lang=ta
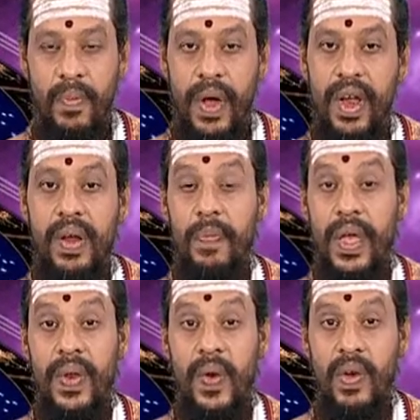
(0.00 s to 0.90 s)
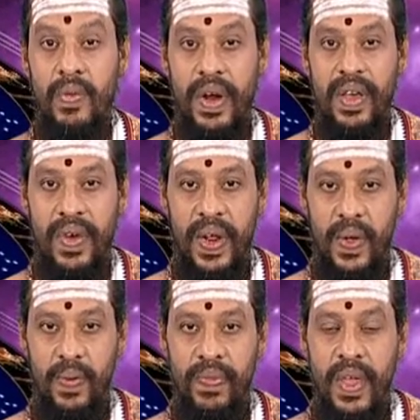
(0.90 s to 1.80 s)
பகல் பதினோரு மணி
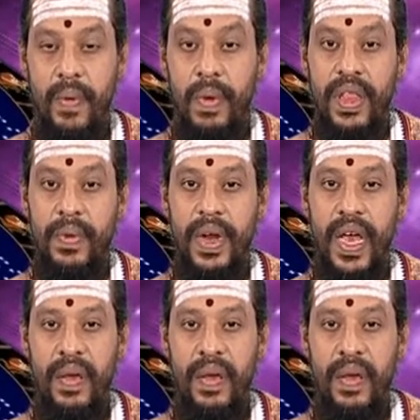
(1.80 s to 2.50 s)
வரைக்கும் பத்து மணி